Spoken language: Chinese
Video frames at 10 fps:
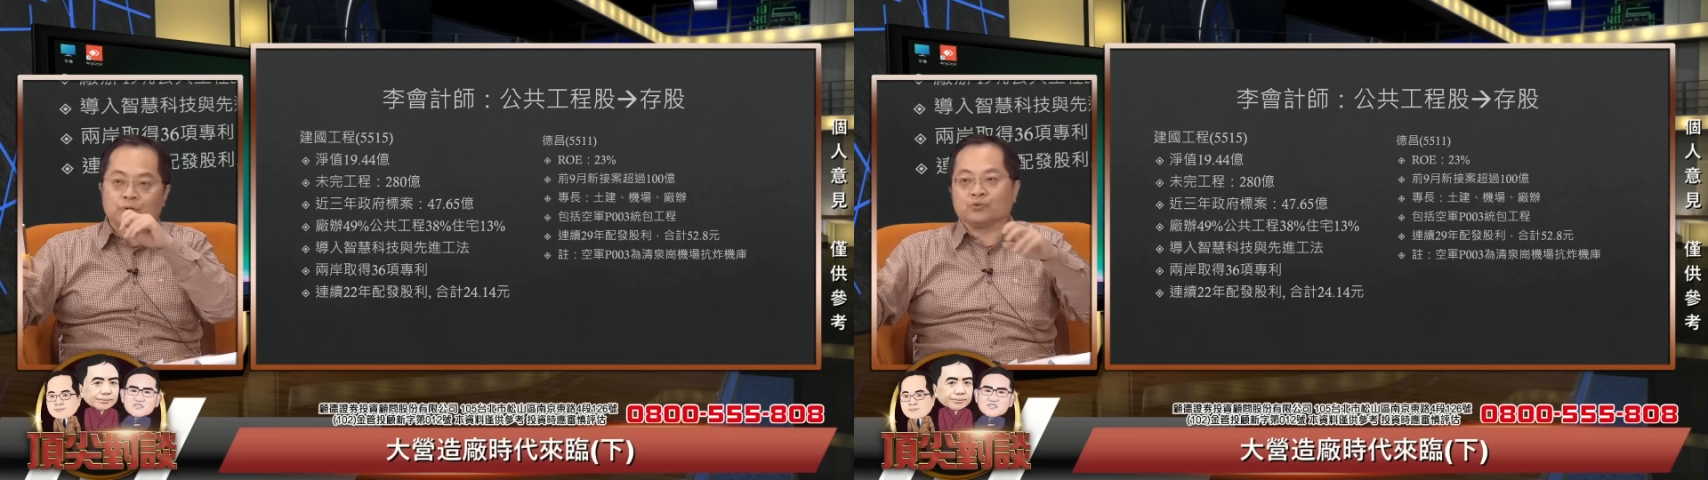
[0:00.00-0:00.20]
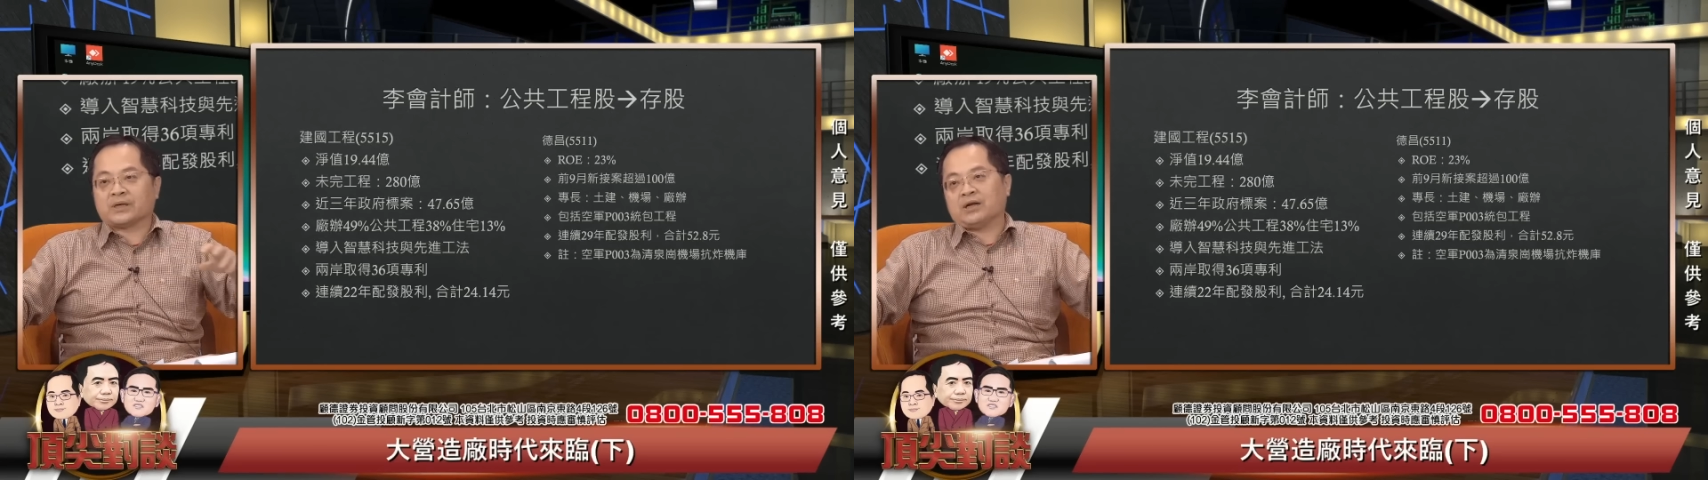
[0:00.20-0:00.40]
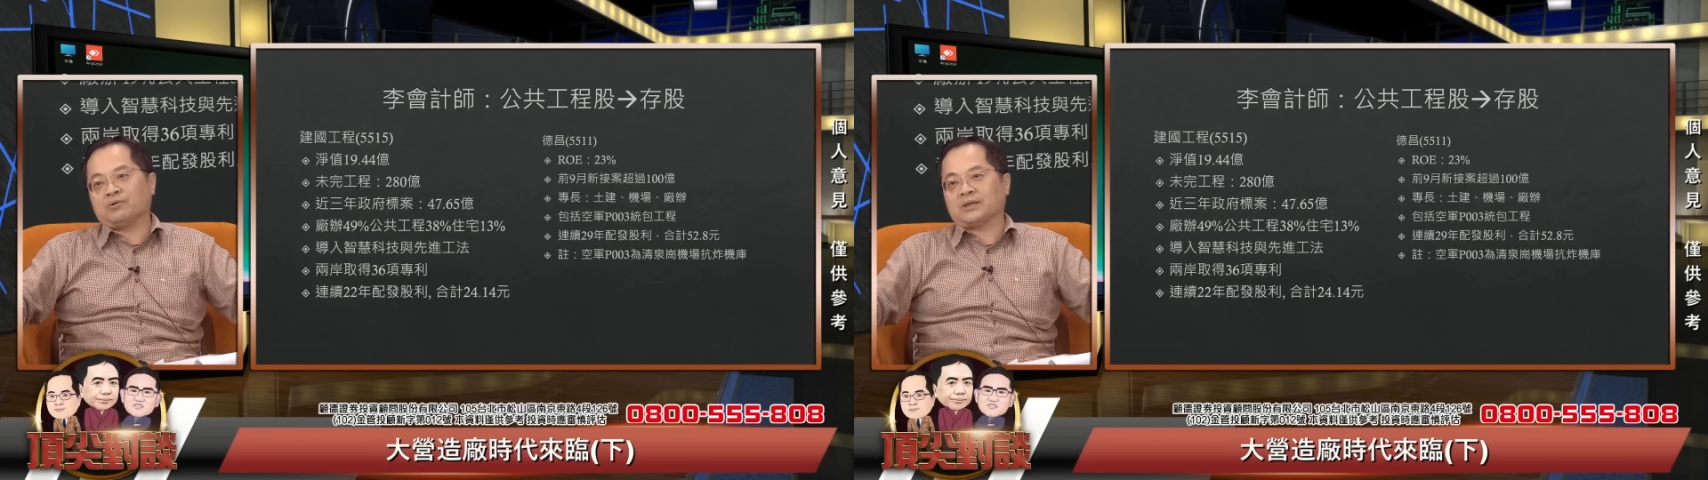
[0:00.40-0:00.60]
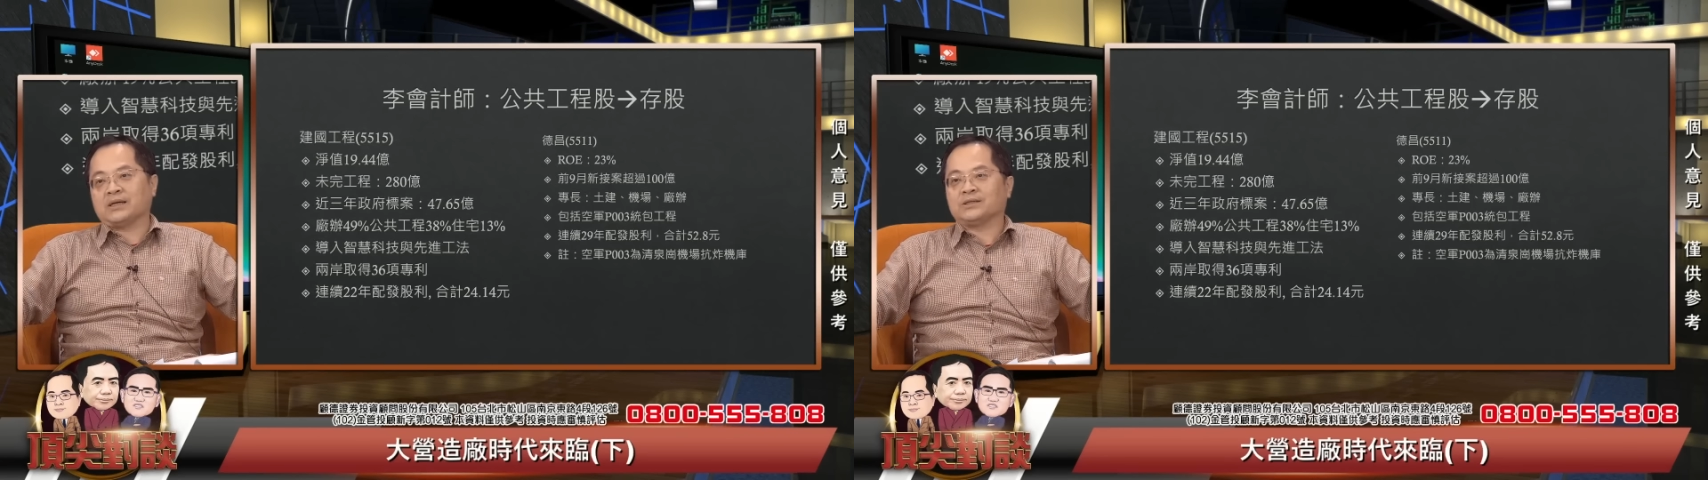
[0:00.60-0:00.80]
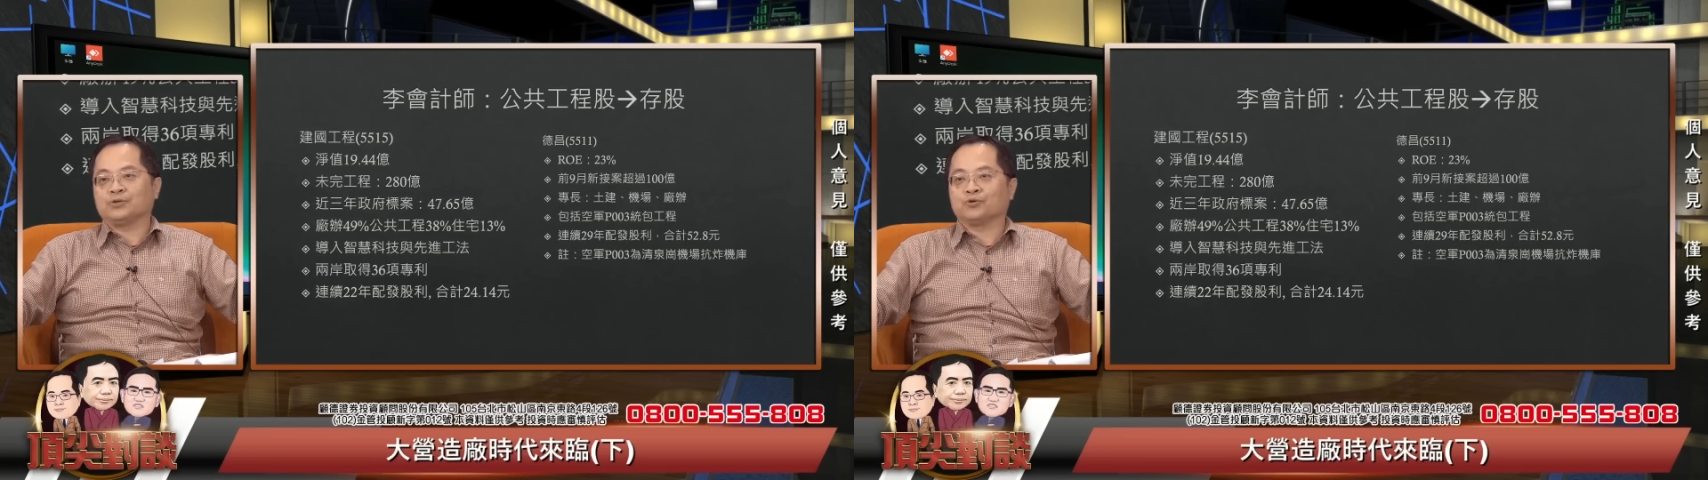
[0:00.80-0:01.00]
宅你会担
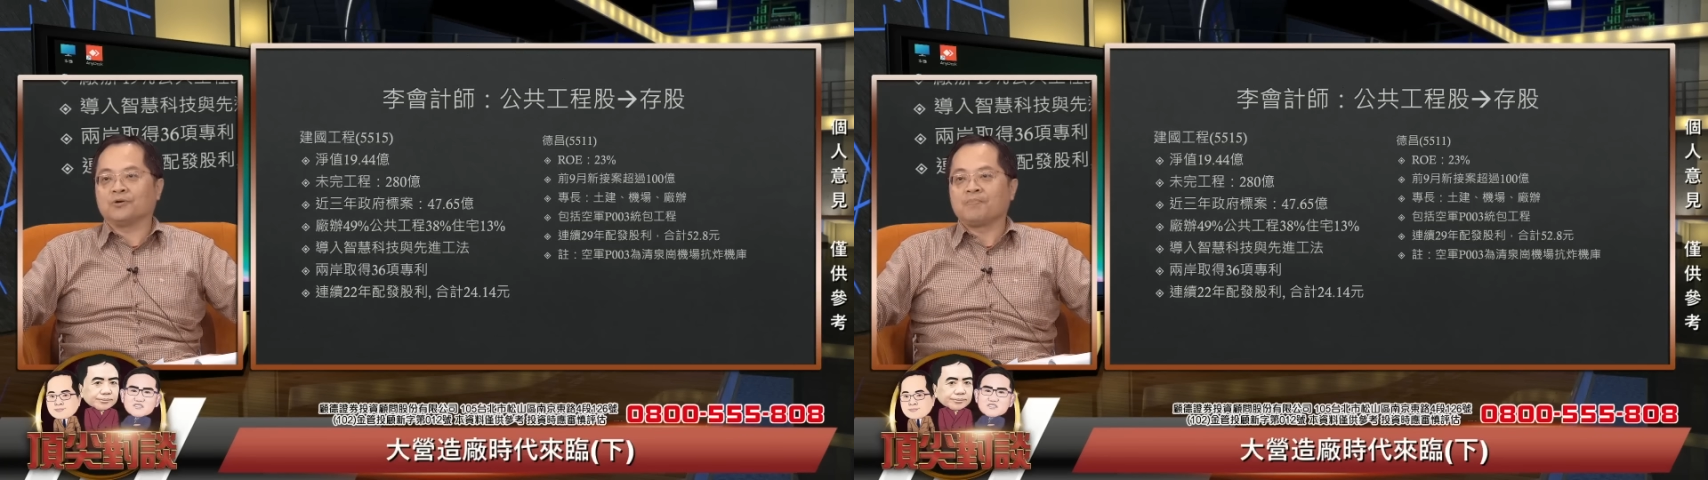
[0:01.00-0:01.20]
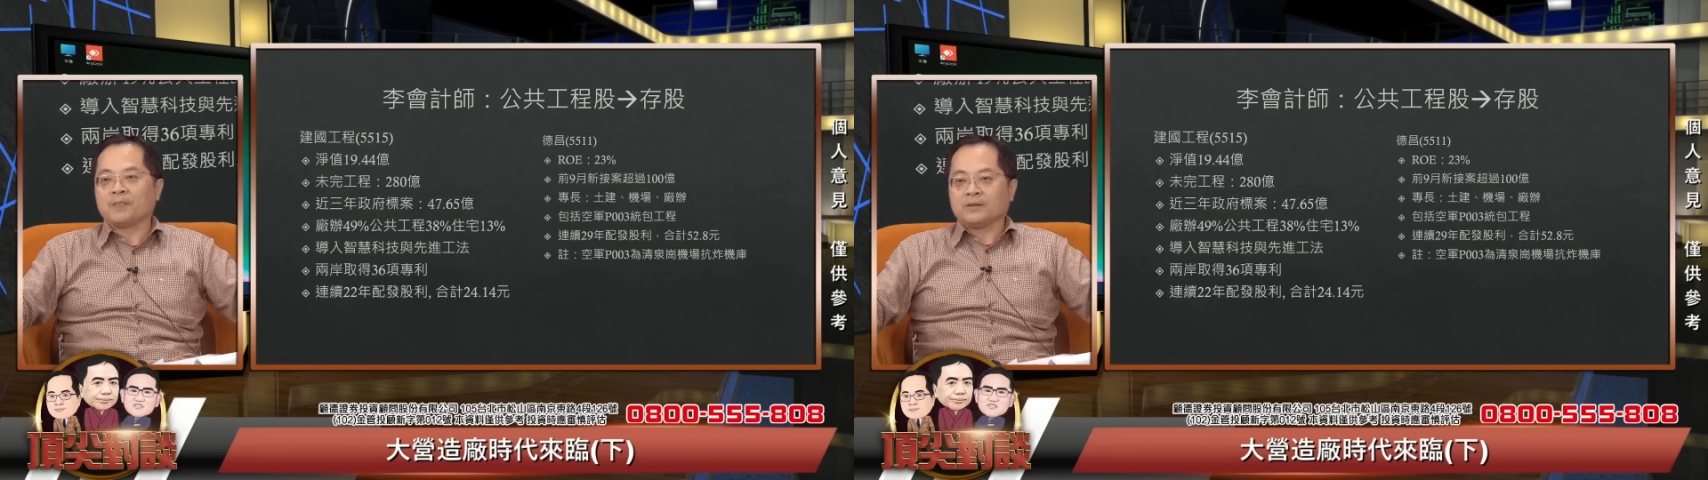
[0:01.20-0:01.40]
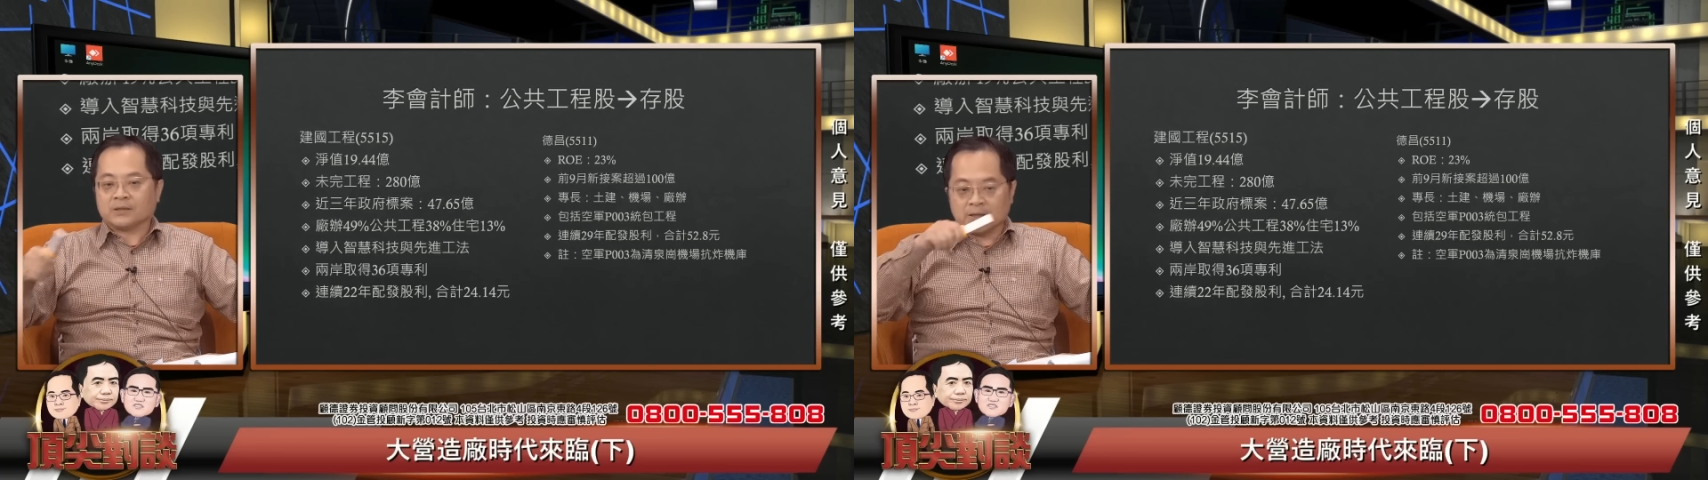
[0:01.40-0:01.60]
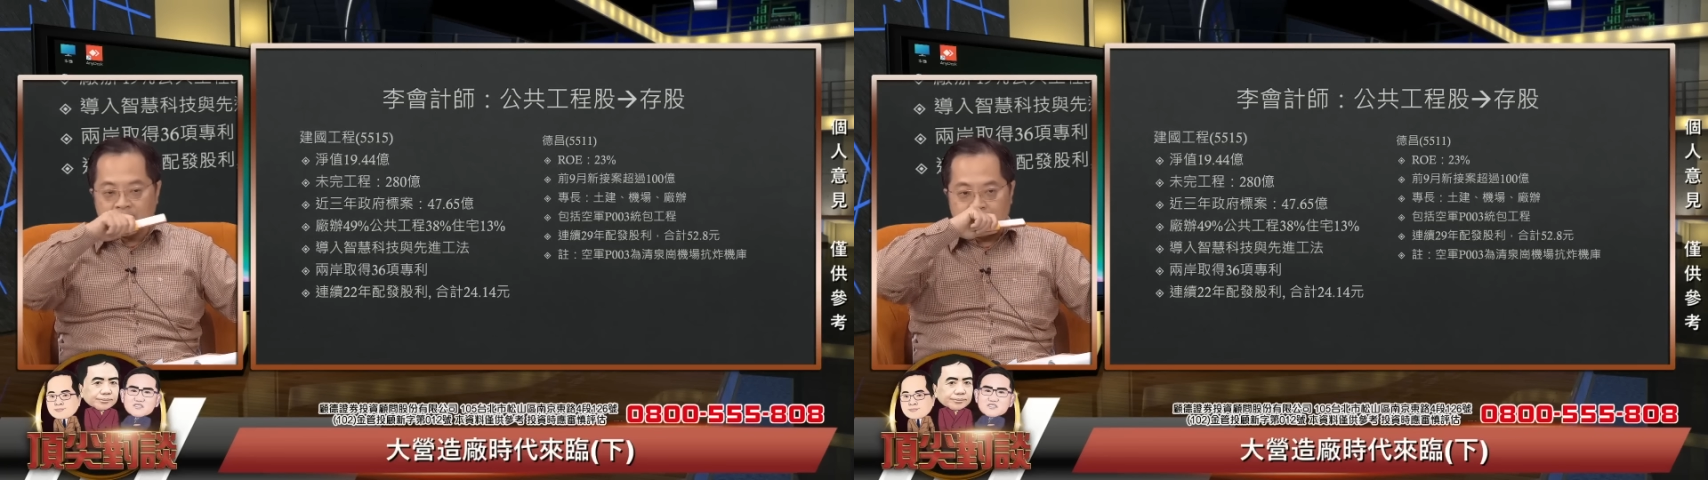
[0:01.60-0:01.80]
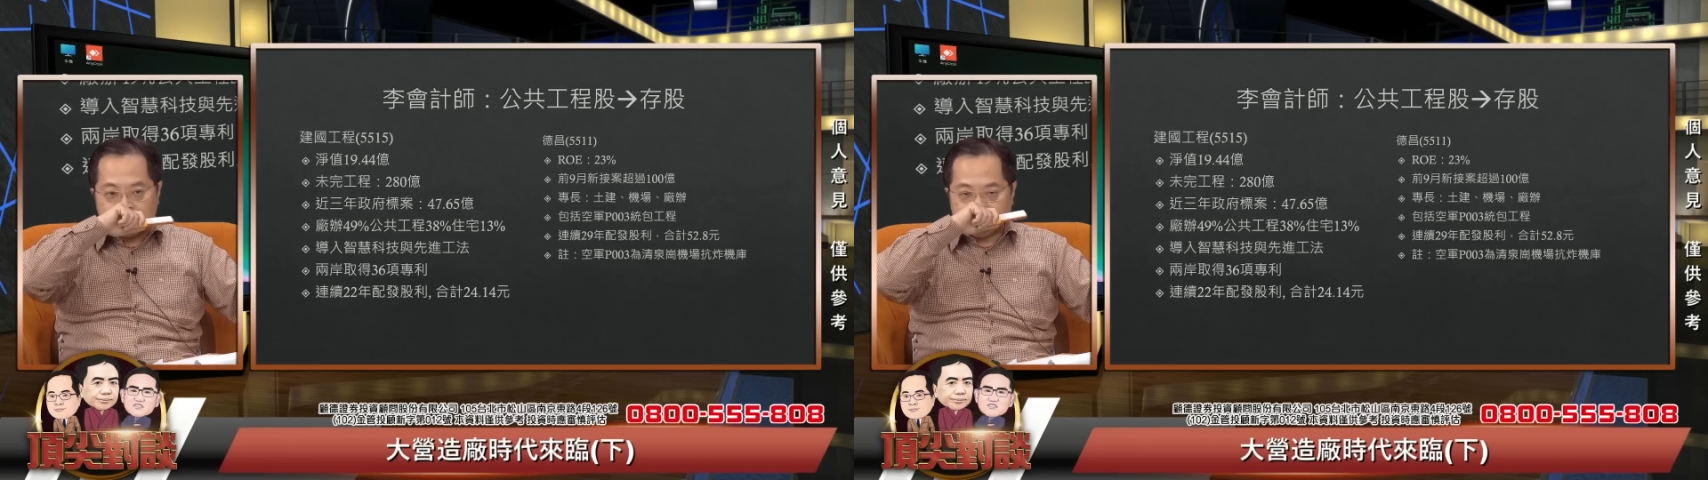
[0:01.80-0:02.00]
心说，这个